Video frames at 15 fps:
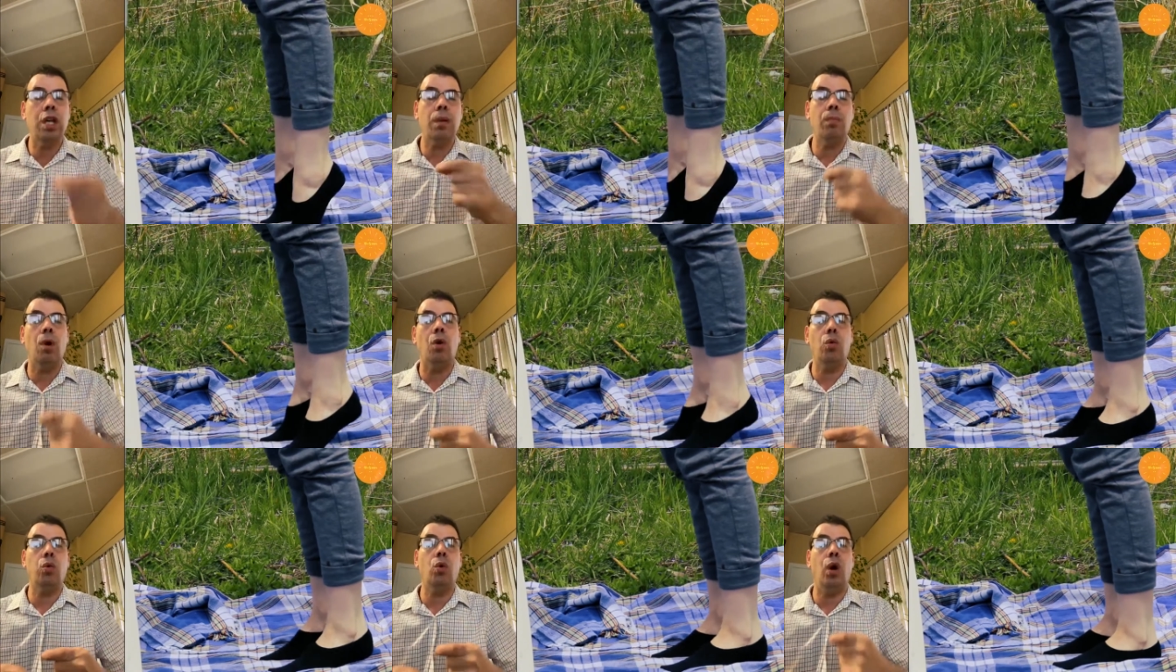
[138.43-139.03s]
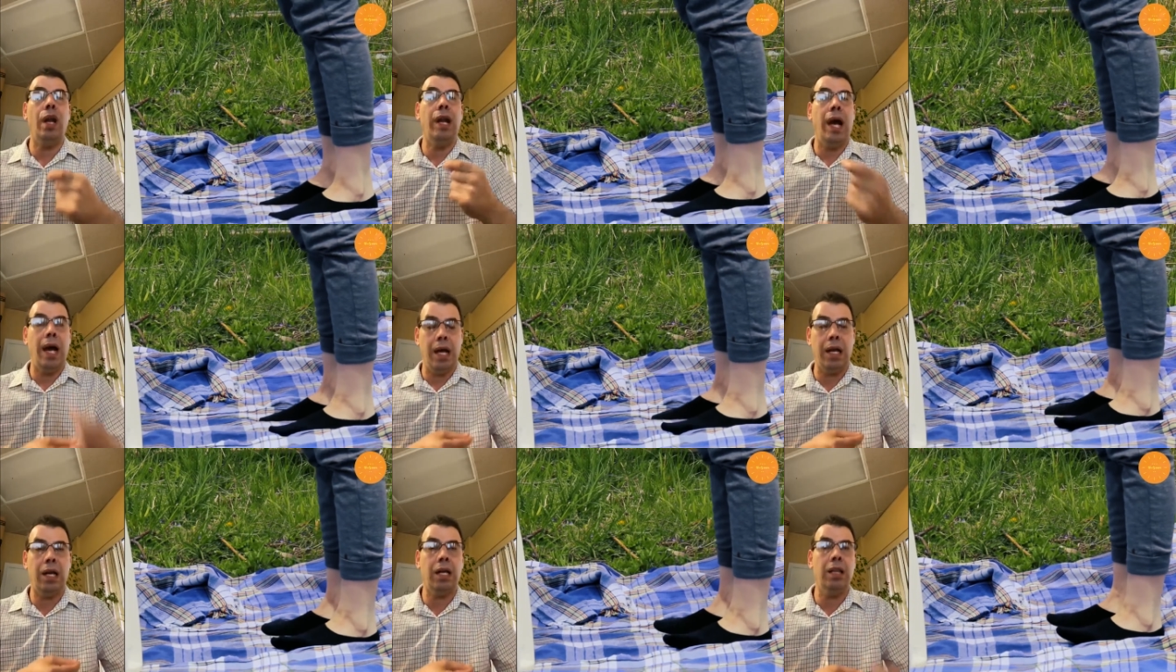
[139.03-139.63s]
موضوع
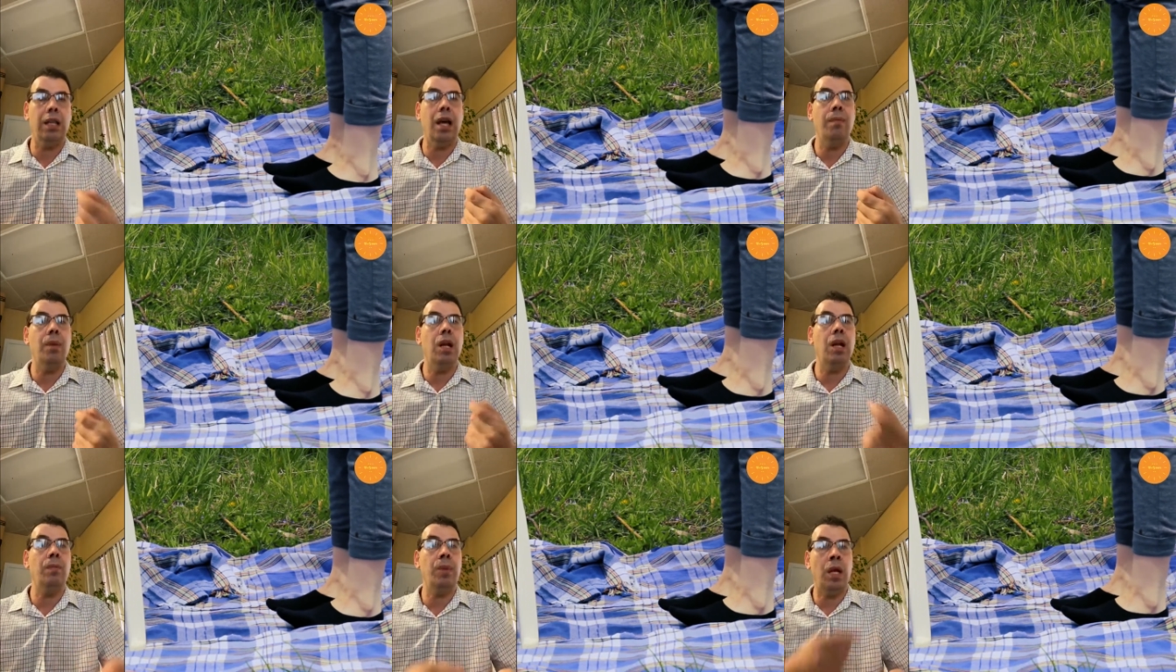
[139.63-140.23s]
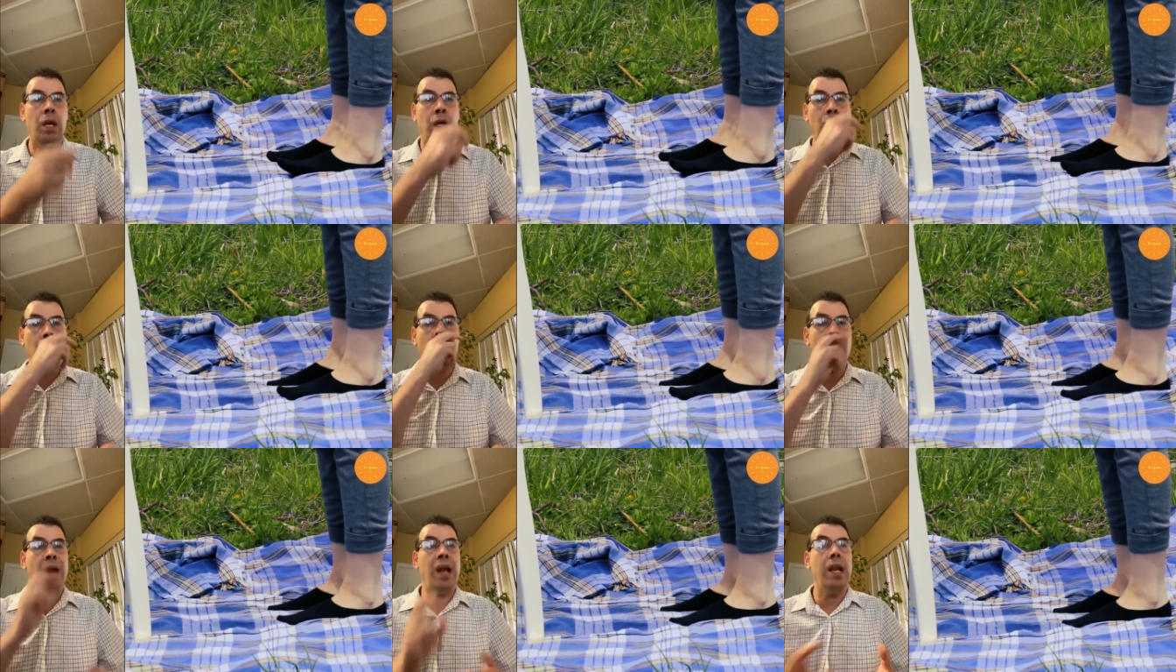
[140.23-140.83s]
الحركة دائما اللي بنحكي
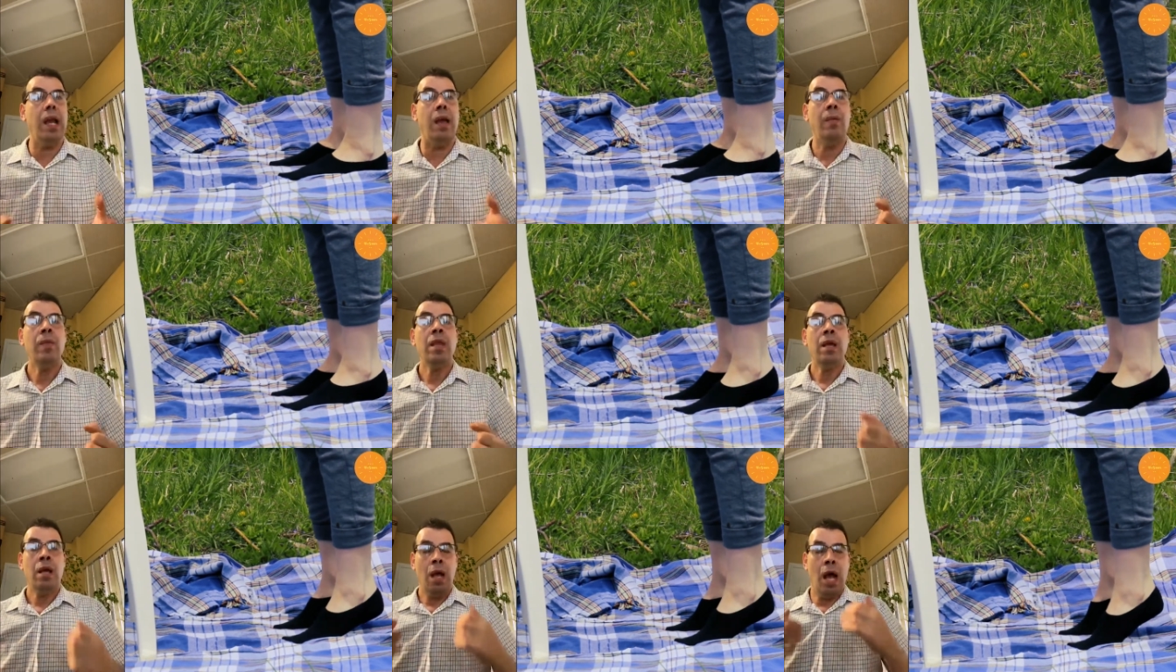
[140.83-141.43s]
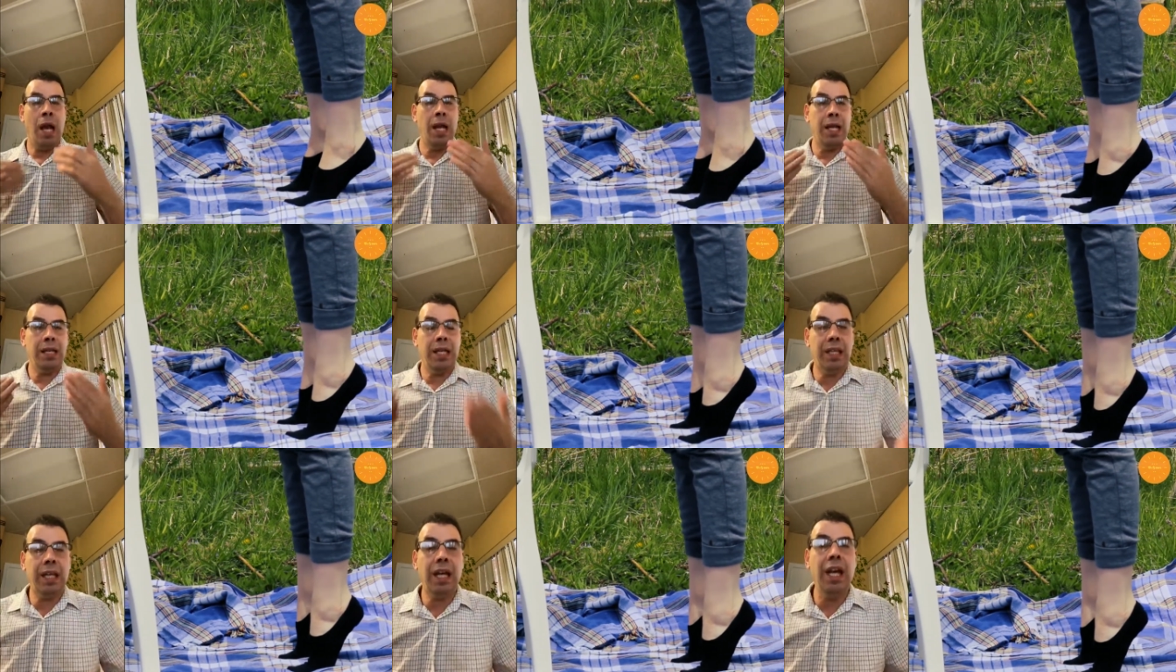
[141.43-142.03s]
لكم عليه هلا
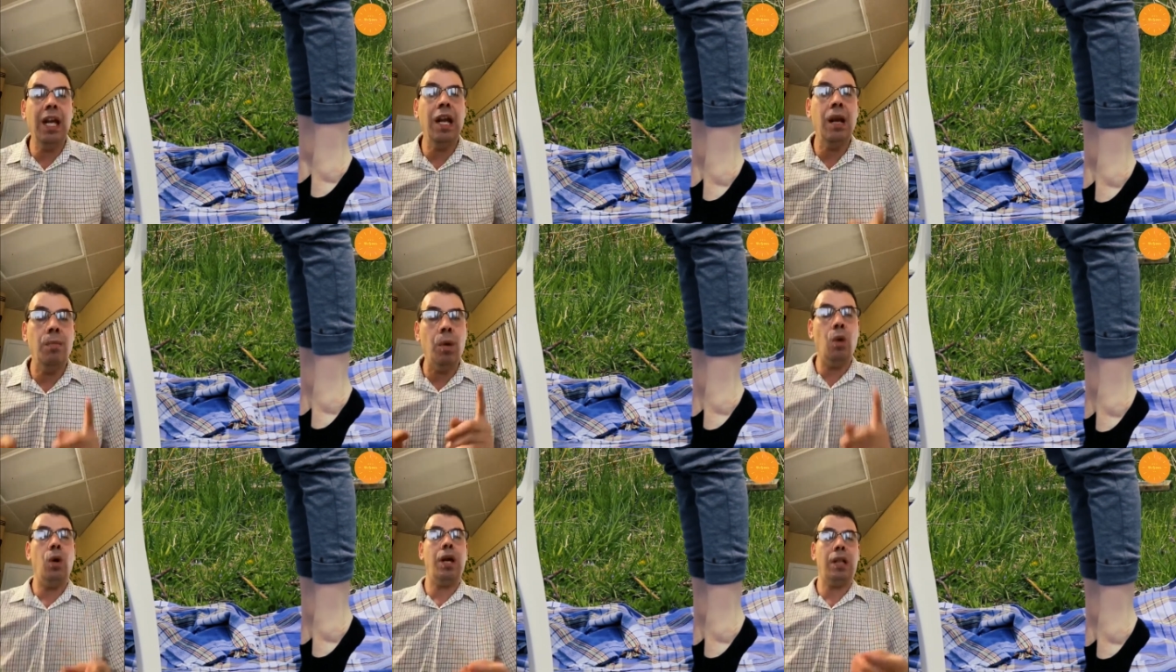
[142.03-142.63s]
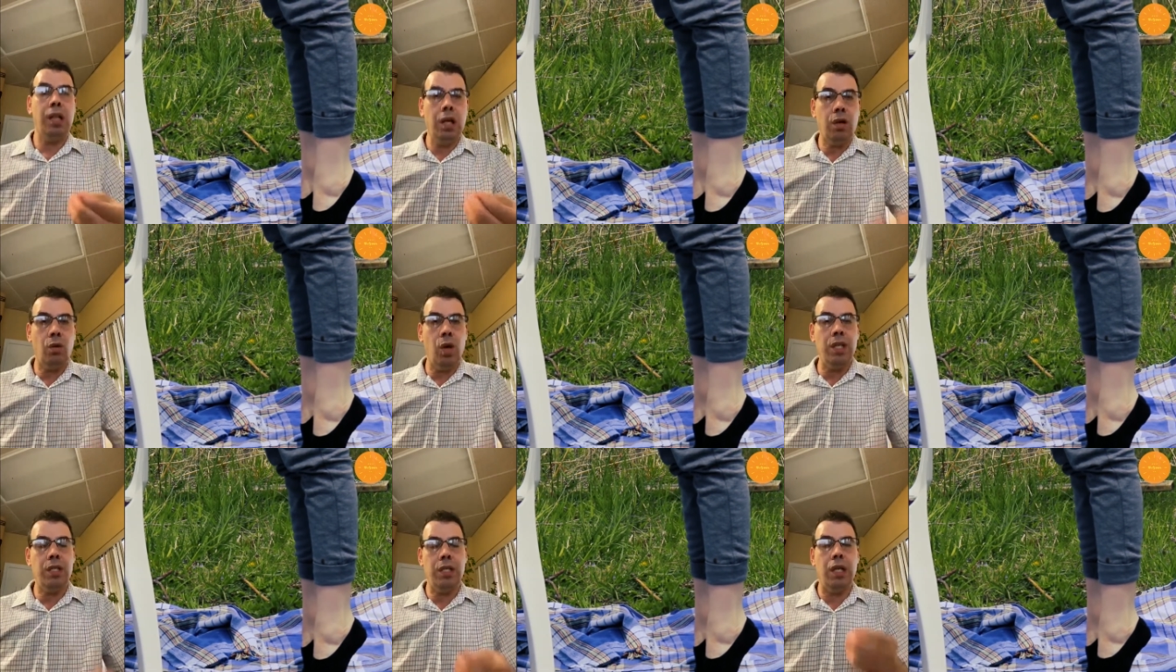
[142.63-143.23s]
تدخيل المواد
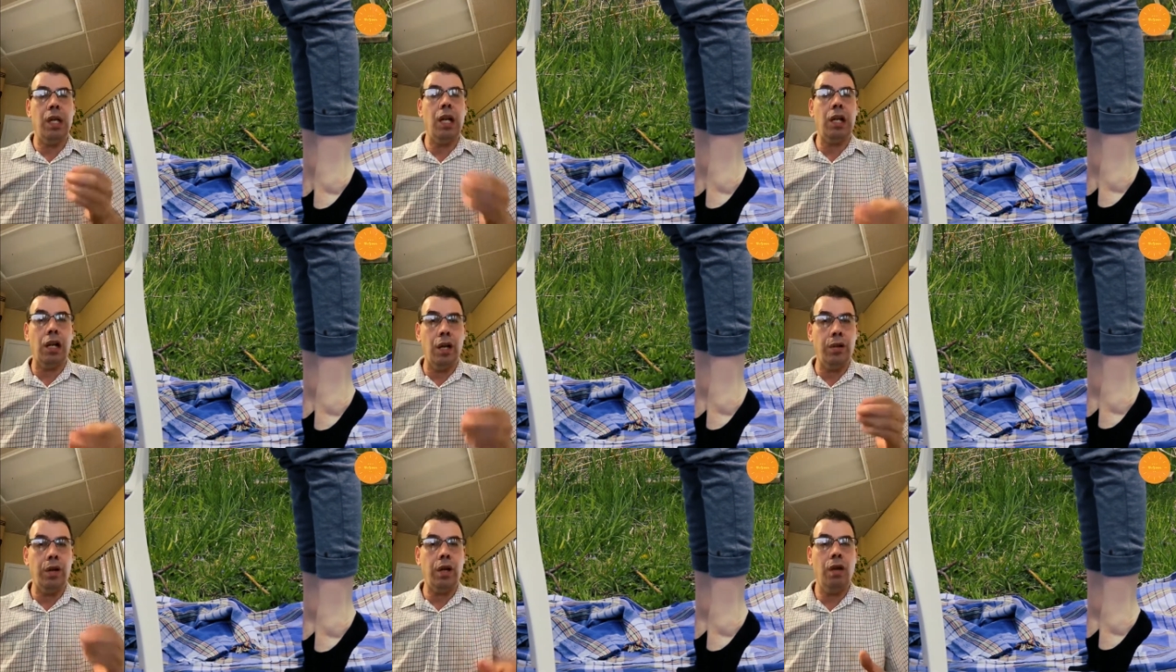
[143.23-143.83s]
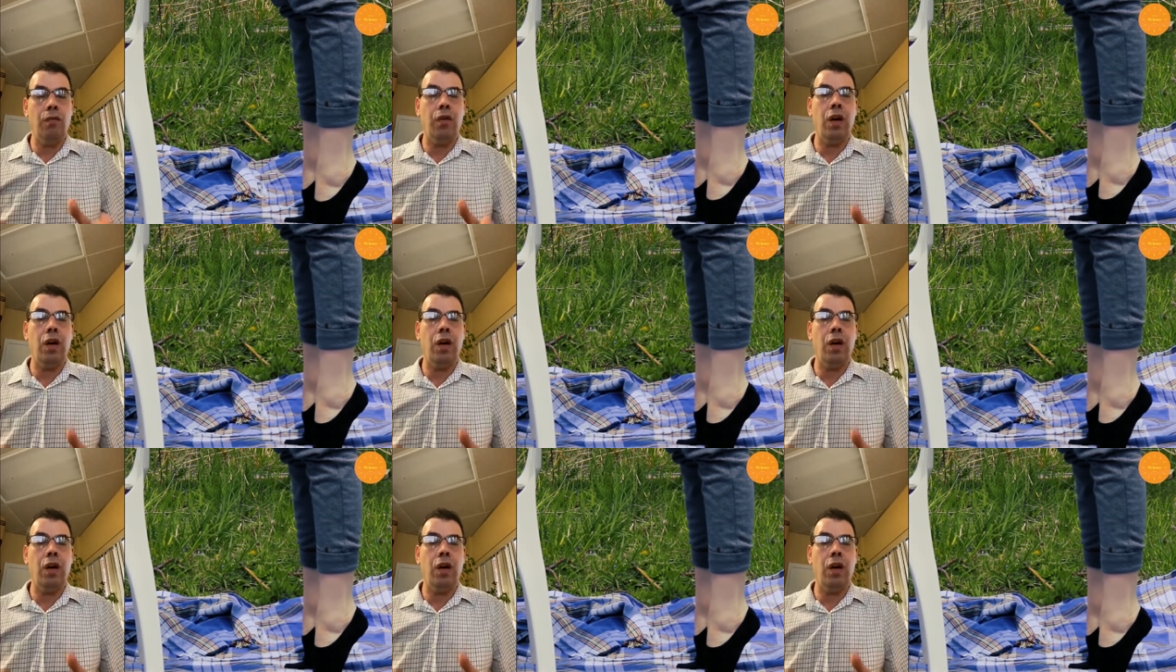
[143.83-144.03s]
الكويسة للغضاريف